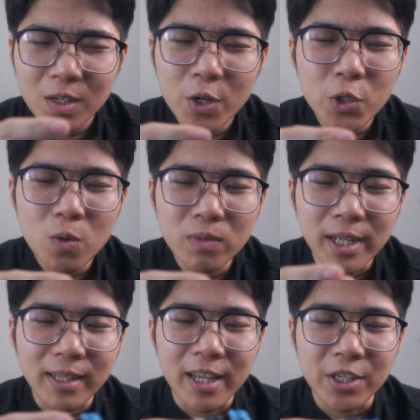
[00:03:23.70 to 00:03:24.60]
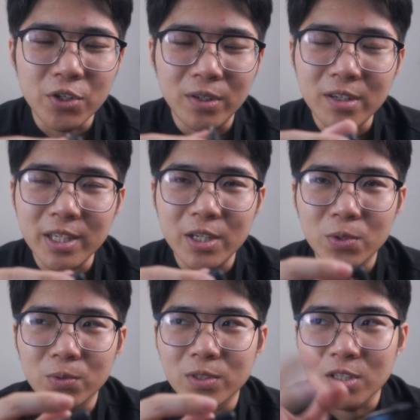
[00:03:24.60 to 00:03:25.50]
nói chung hiện tại thị trường có rất
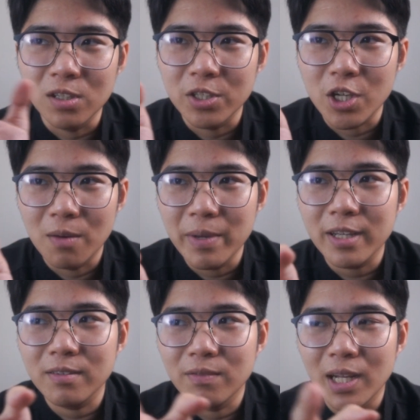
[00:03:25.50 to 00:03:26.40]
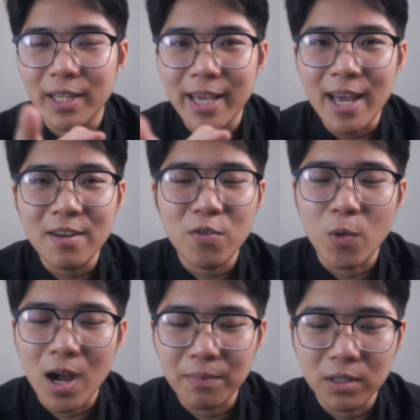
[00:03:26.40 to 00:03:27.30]
nhiều sự lựa chọn mic và giá nó phù
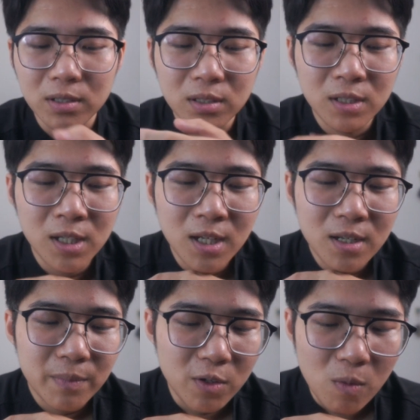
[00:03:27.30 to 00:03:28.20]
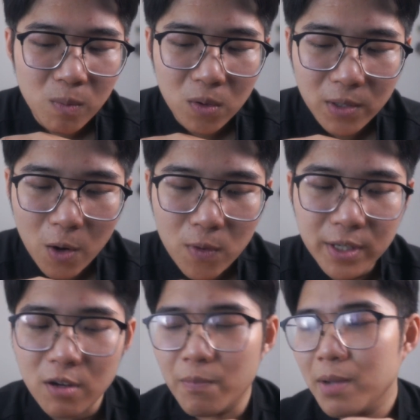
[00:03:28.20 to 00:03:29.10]
hợp nữa mình cũng muốn đổi qua
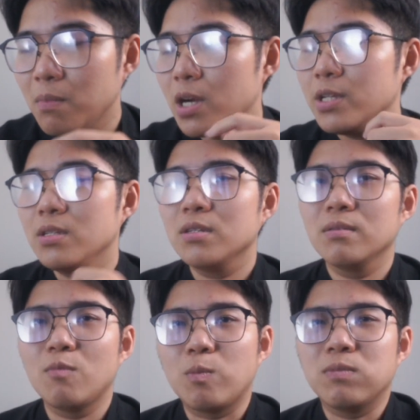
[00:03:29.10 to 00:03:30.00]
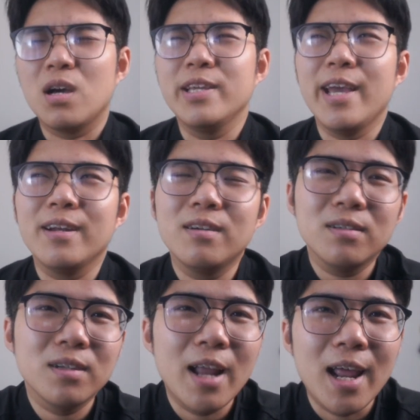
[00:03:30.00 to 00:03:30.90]
những con mic mới một thời gian
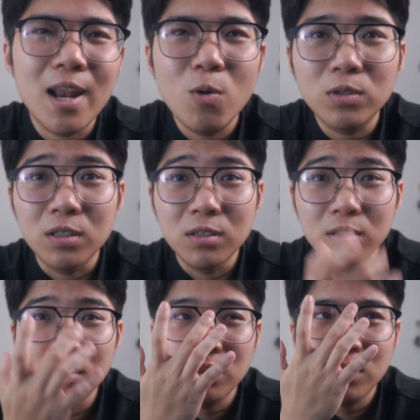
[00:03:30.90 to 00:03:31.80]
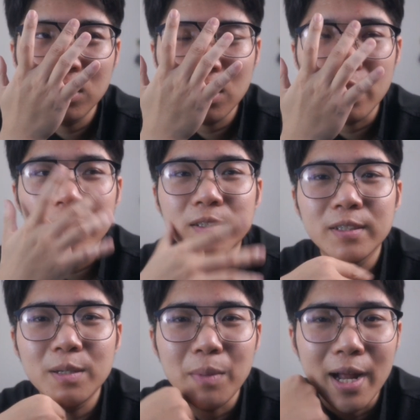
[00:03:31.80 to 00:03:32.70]
rất là lâu từ xưa rồi
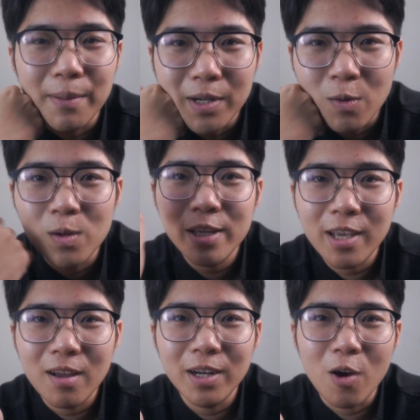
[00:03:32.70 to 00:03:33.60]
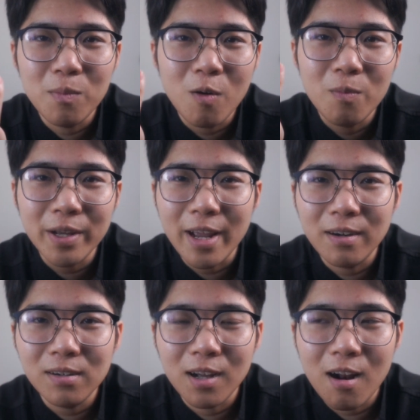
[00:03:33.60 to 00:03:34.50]
nhưng mà mình không có lý do để đổi một con mic đang
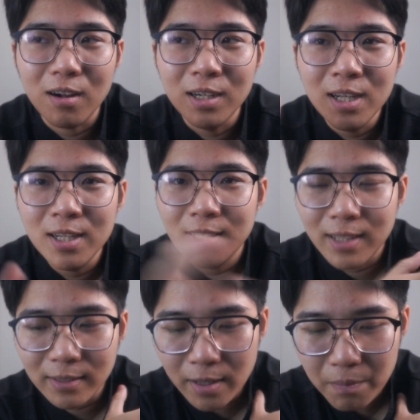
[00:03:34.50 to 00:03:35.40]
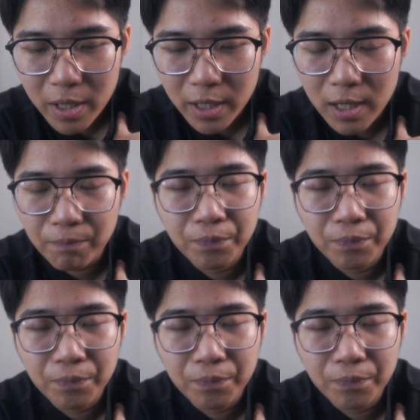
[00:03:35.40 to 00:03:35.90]
rất là ngon tại tính mình á